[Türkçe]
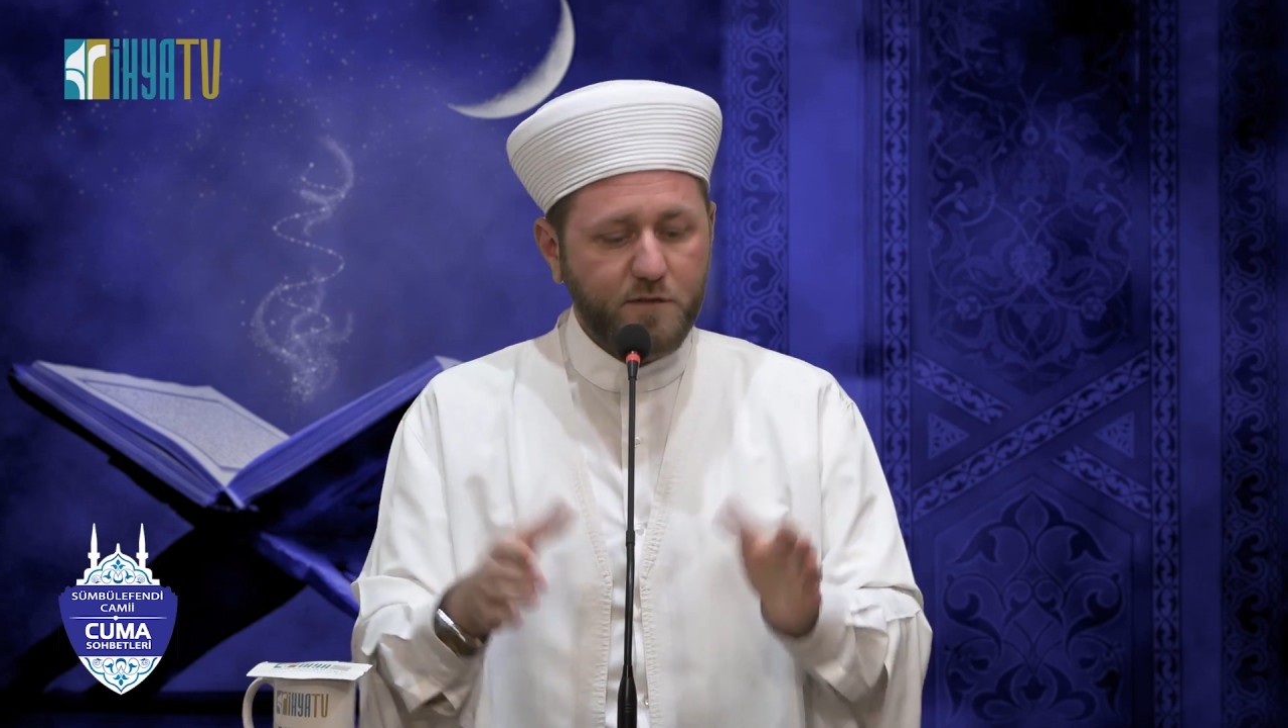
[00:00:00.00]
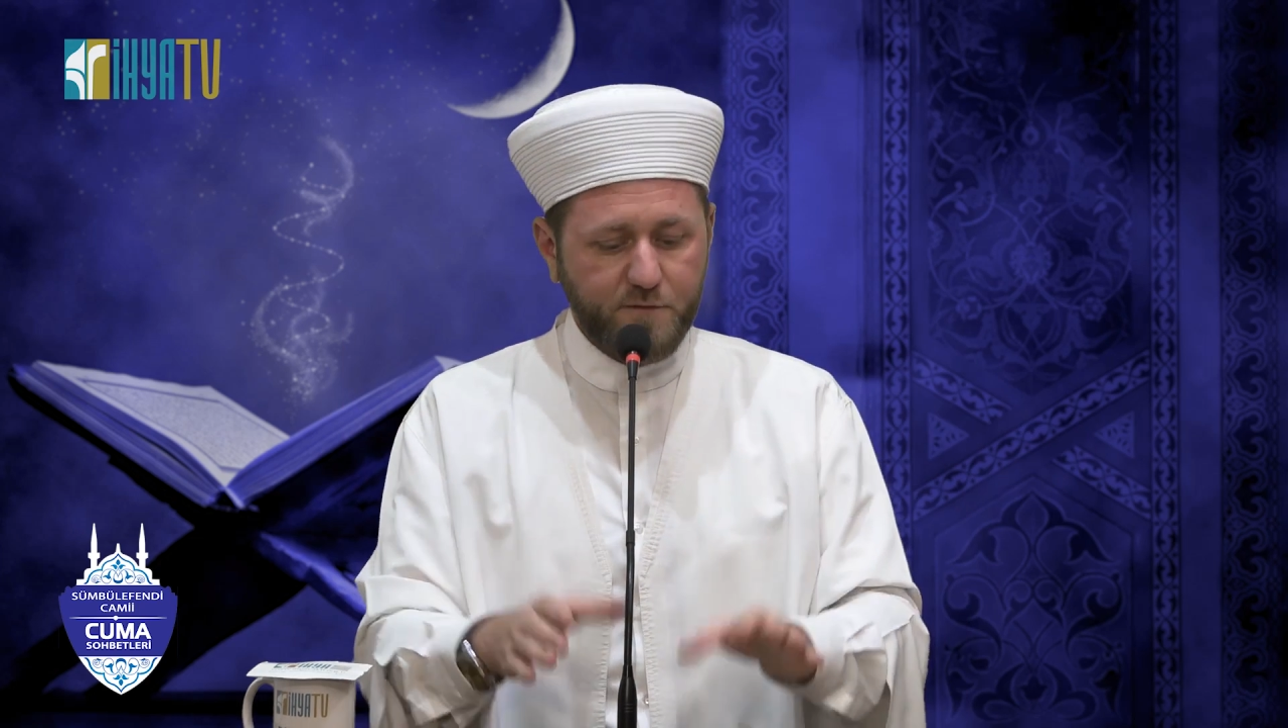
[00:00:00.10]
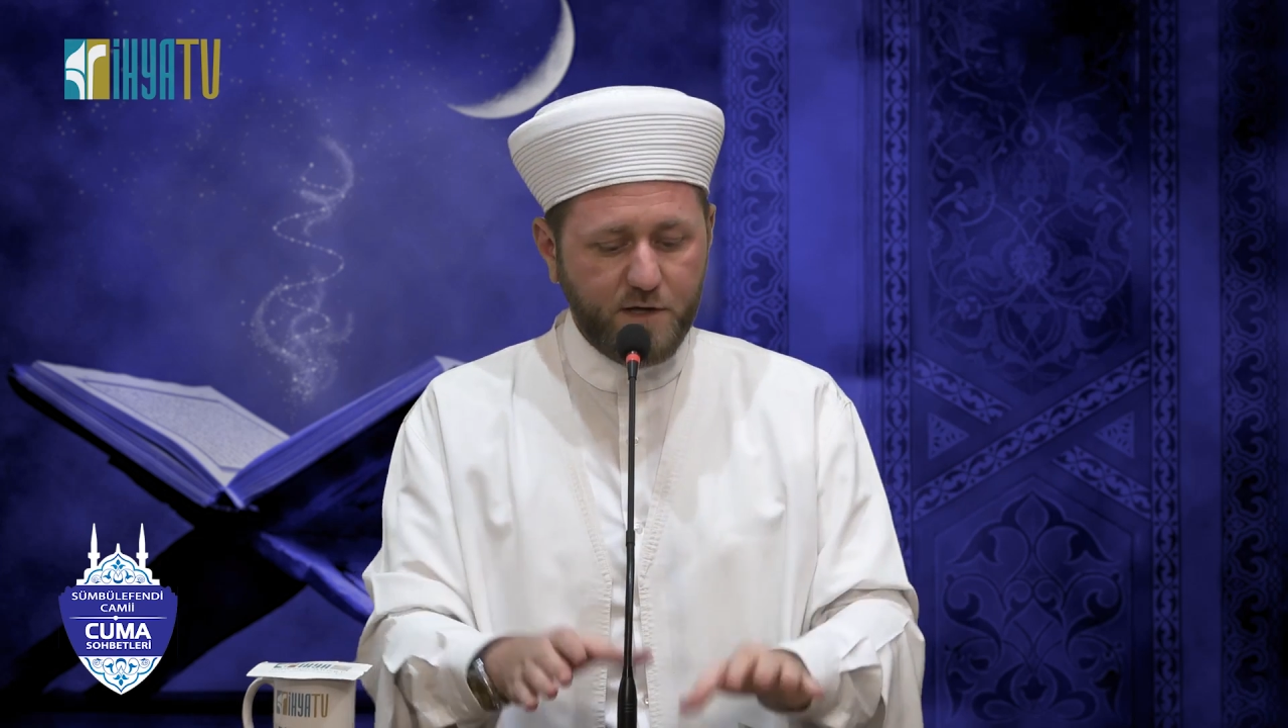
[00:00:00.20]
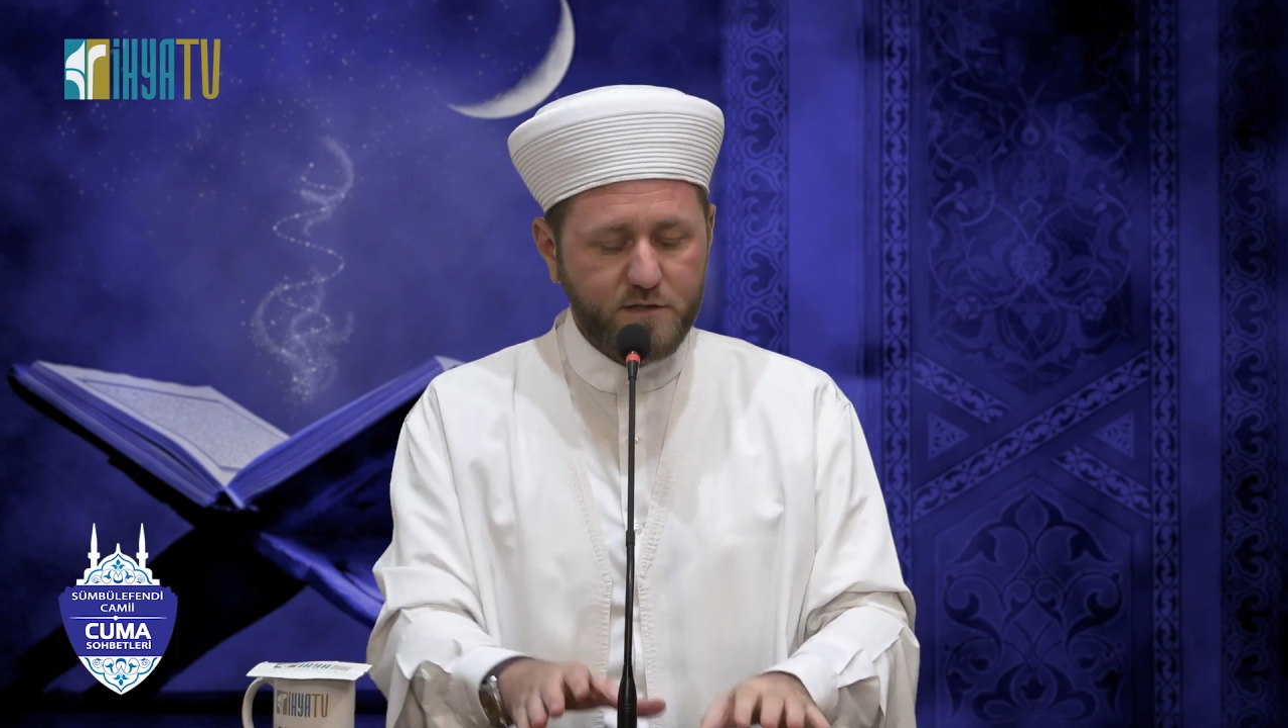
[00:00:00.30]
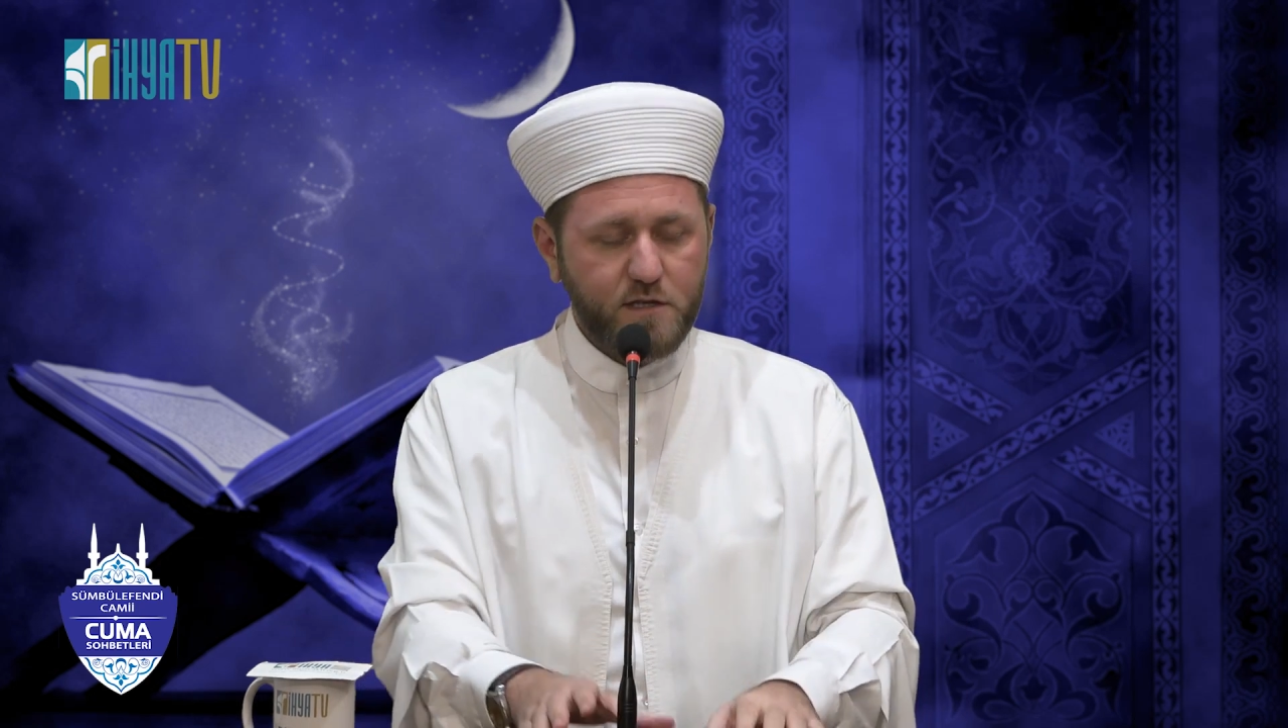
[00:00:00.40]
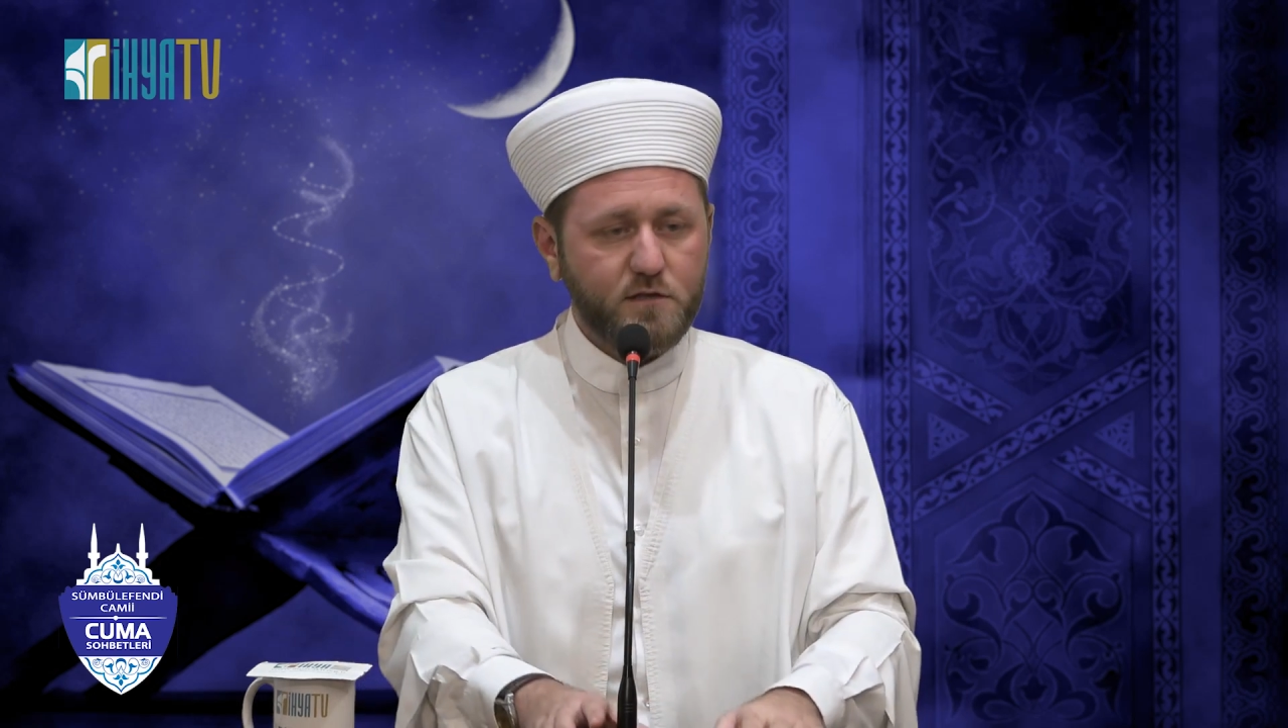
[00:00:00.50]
ifade